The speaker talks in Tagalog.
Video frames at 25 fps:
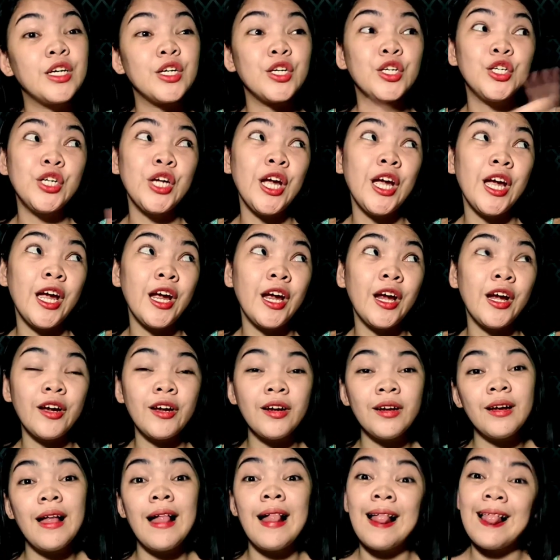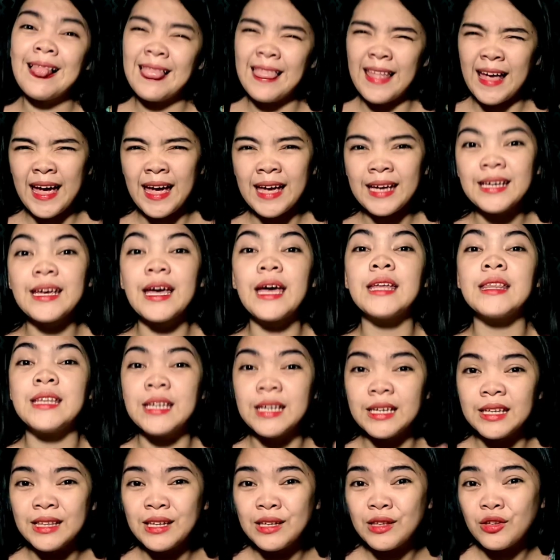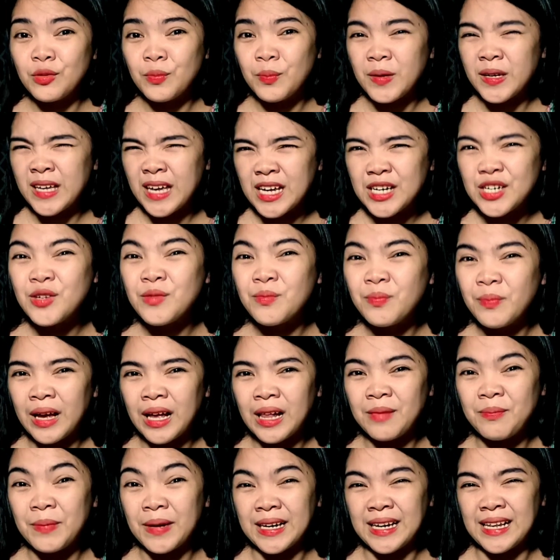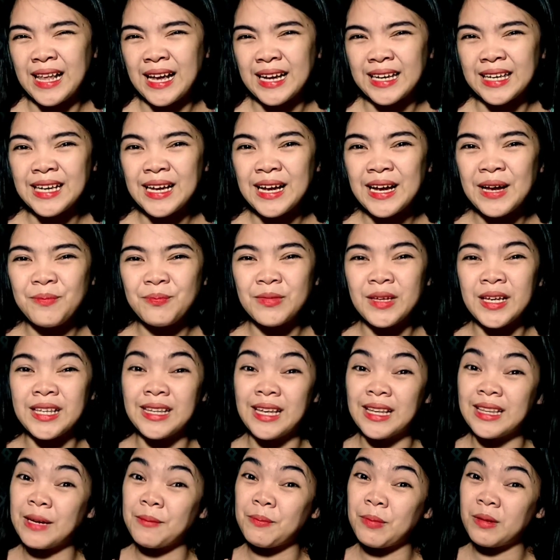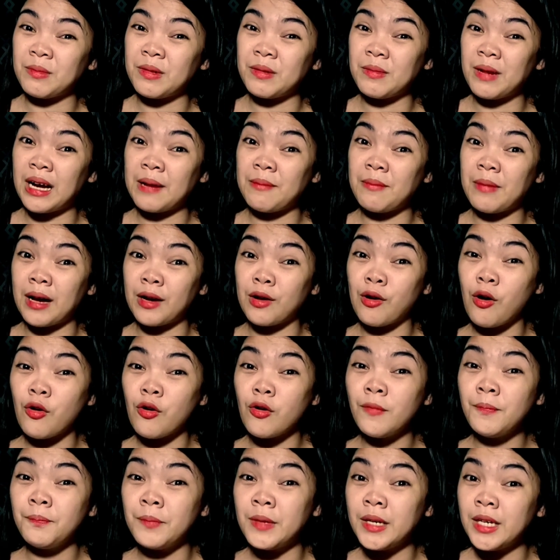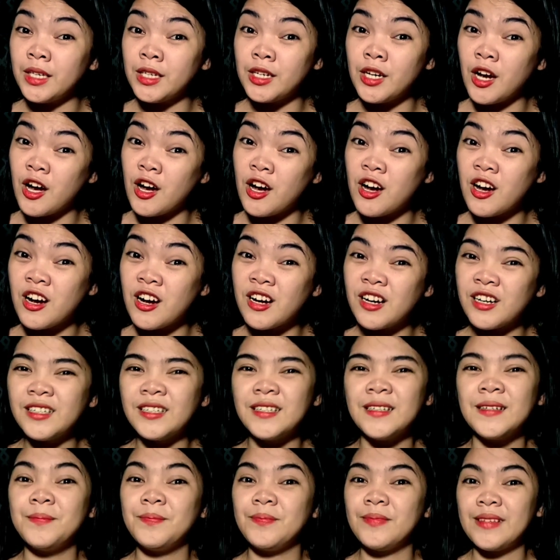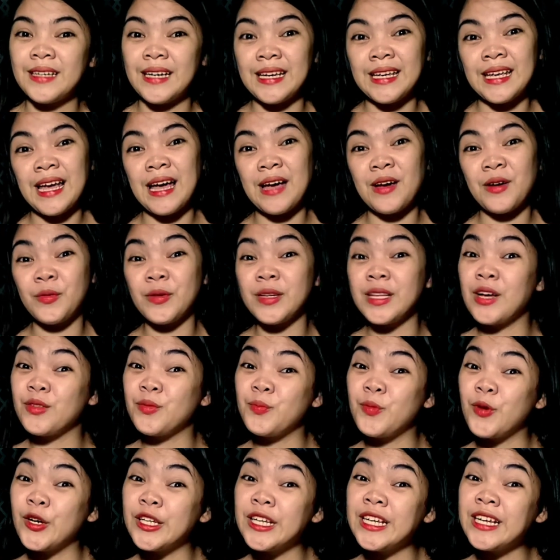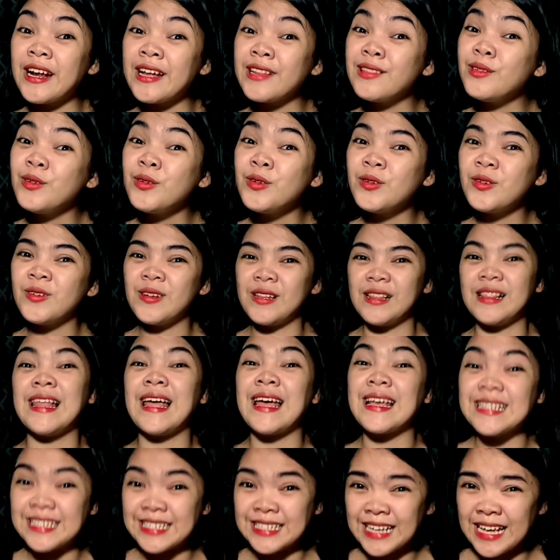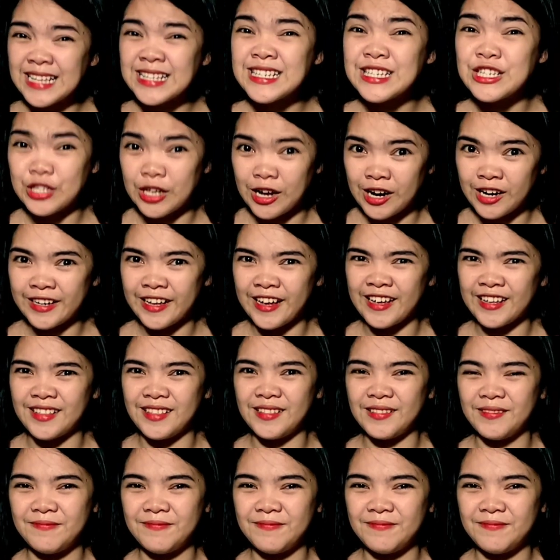share, like, and hit the notification bell para lagi kang updated kapag may mga bago akong video. Kaya, without further ado, let's get started!